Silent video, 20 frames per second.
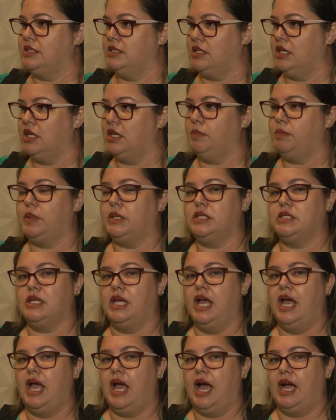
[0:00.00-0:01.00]
simples,
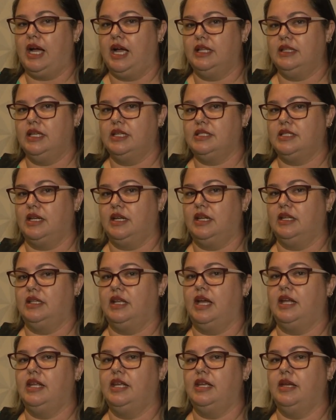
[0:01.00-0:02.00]
a cada
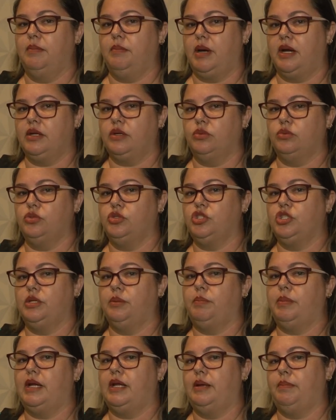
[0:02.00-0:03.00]
secretaria marque um
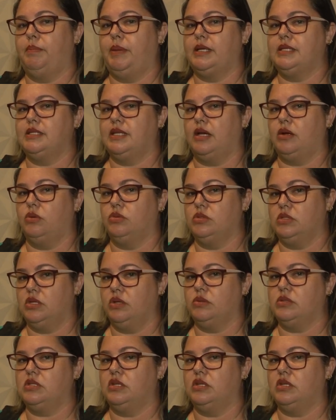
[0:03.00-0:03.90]
dia para repassar com seus